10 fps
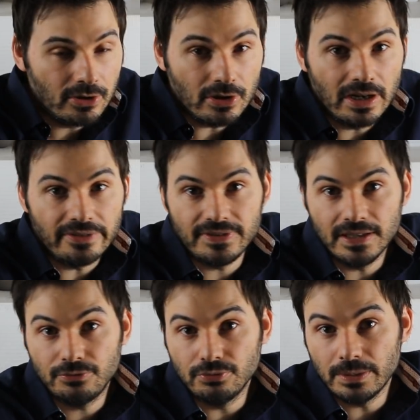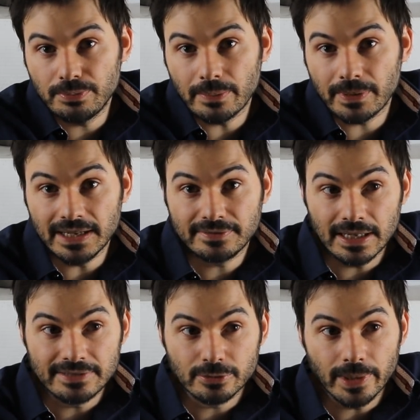engueule la fille et tout et puis après
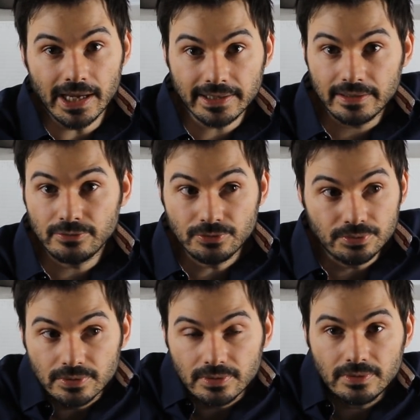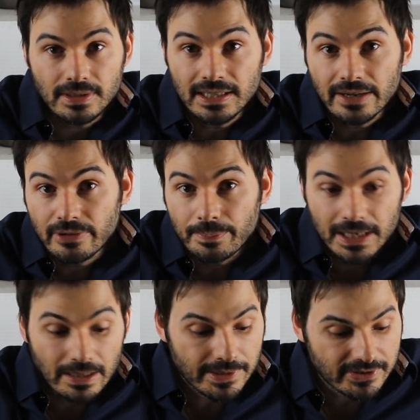elle, se braque et du coup euh, il la voit pas
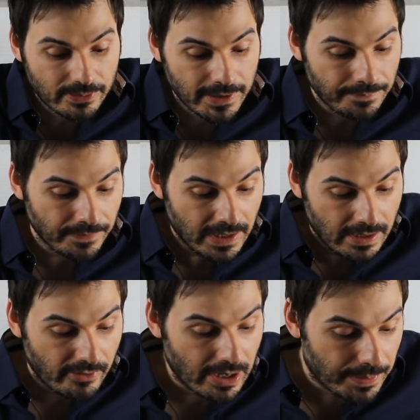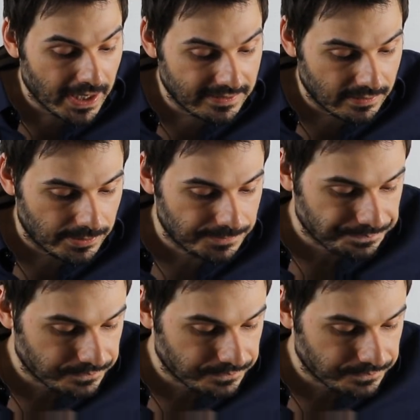il la baise jamais. Voilà par exemple.